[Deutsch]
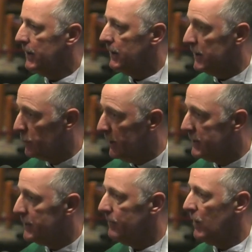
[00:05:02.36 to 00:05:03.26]
die
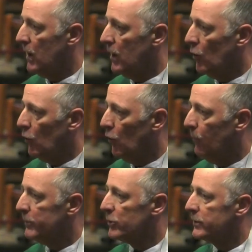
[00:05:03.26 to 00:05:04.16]
Jesuiten,
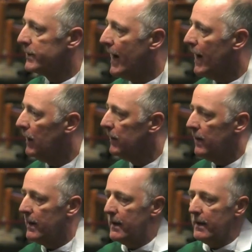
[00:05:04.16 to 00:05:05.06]
um zu sagen,
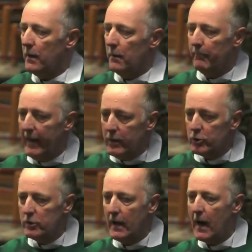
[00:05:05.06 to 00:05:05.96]

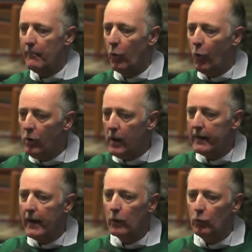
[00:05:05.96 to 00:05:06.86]
Menschen haben Hunger
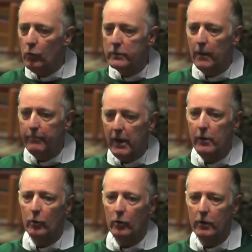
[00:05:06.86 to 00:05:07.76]
nach guter
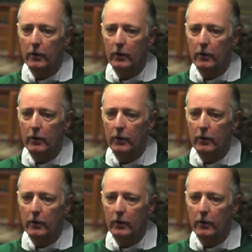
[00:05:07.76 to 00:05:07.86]
Bildung.